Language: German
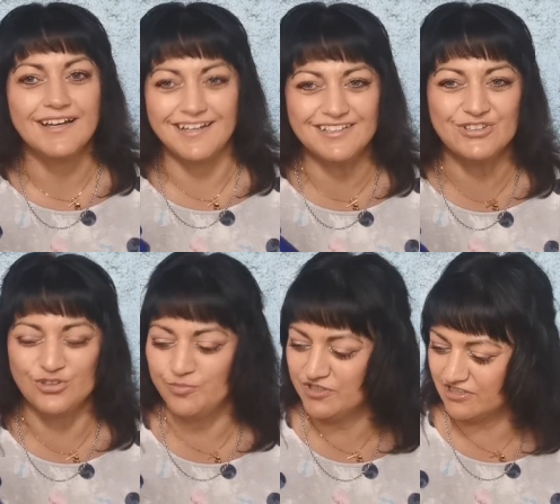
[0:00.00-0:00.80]
Äh,
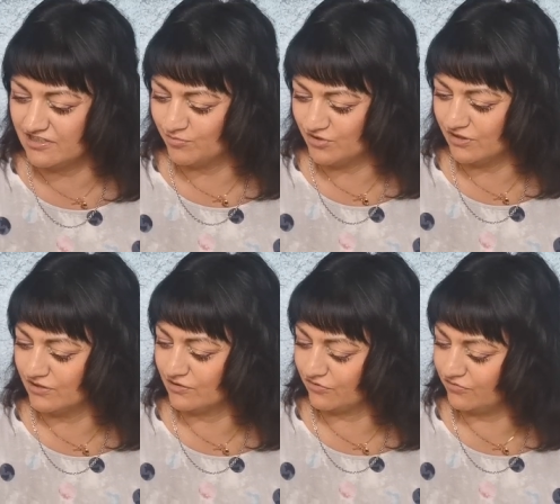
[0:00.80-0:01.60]
typisch ich, man
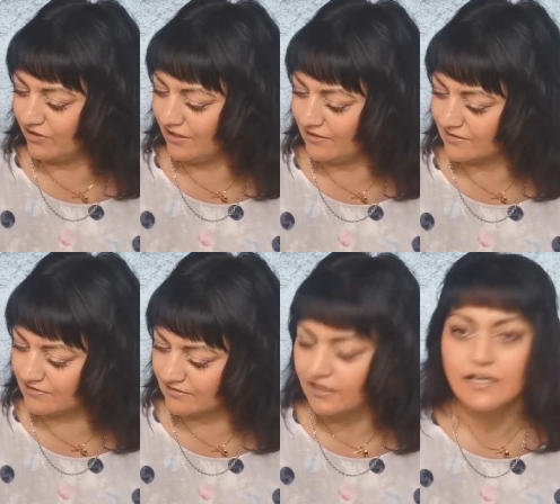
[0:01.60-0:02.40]
sollte doch vorher
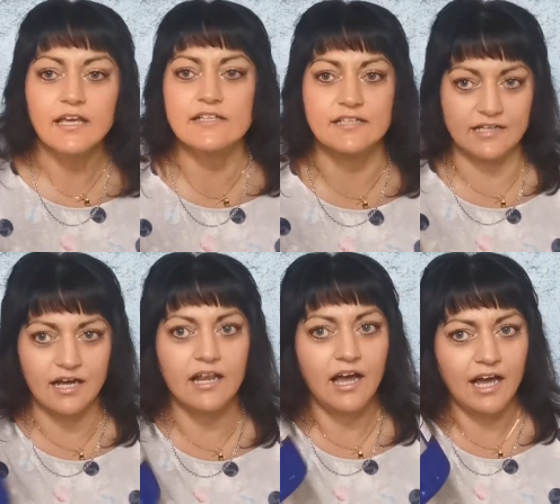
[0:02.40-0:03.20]
lesen. Ist
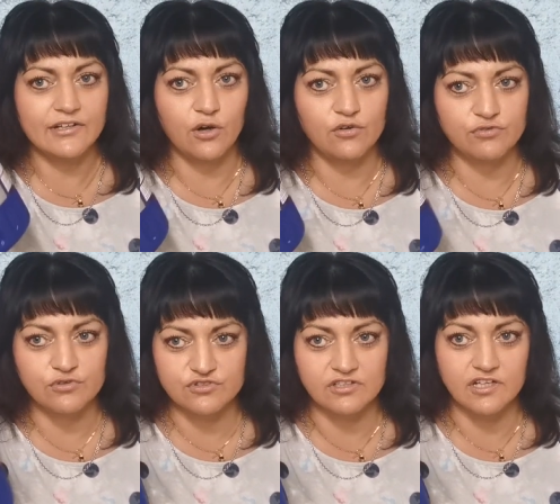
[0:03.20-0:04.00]
egal, hat auch
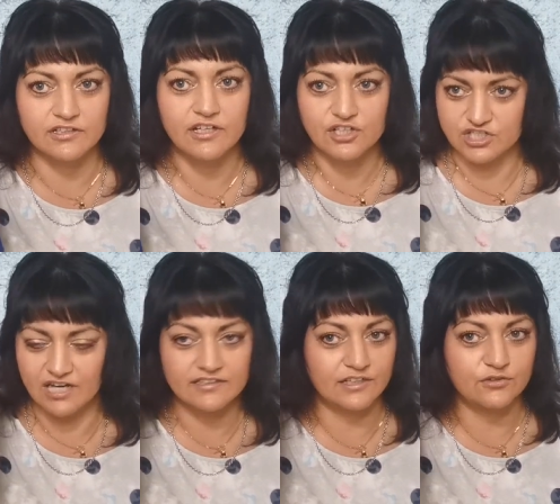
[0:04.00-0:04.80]
funktioniert.
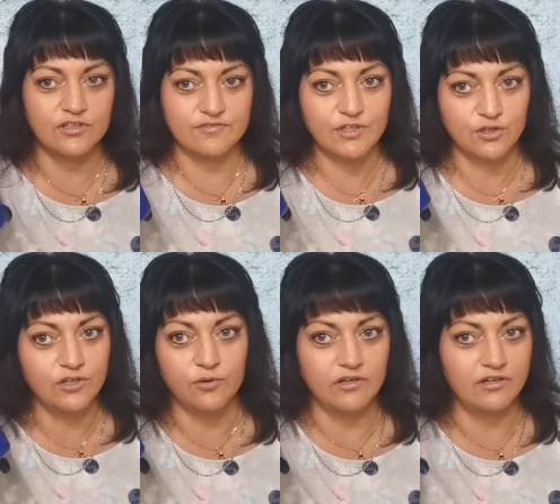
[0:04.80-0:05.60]
Stank natürlich wie,
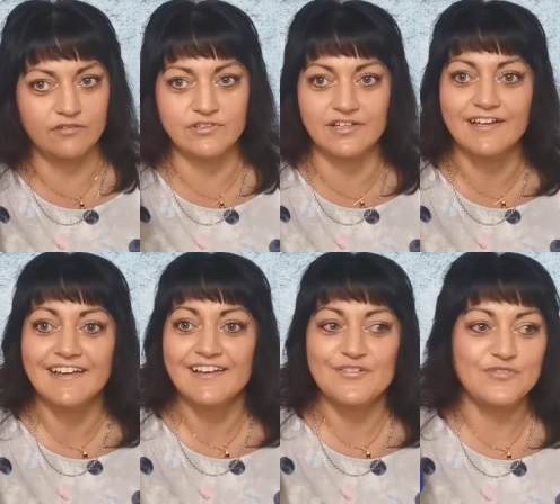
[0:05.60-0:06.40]
Klo, äh, wie,
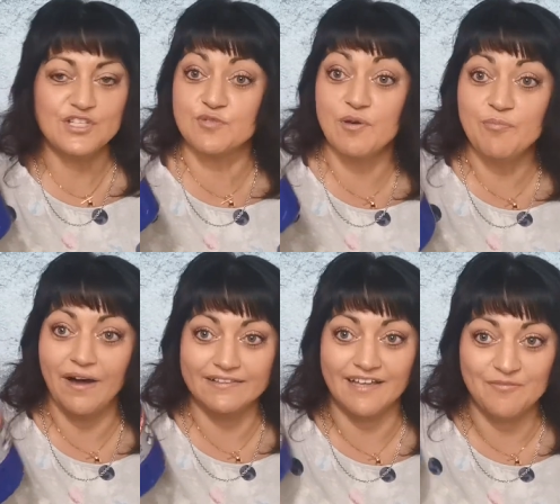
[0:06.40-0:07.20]
wie
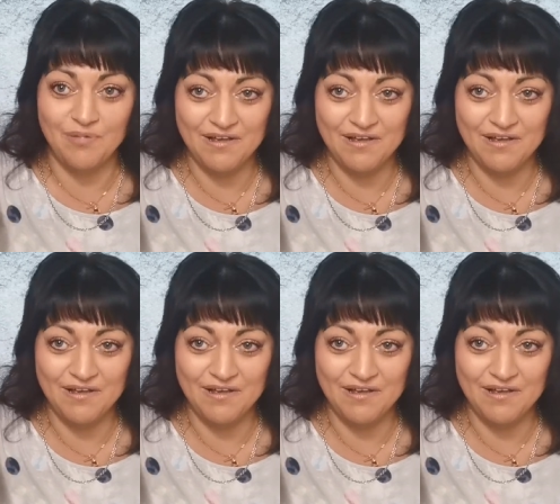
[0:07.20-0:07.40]
Schwimmbad dann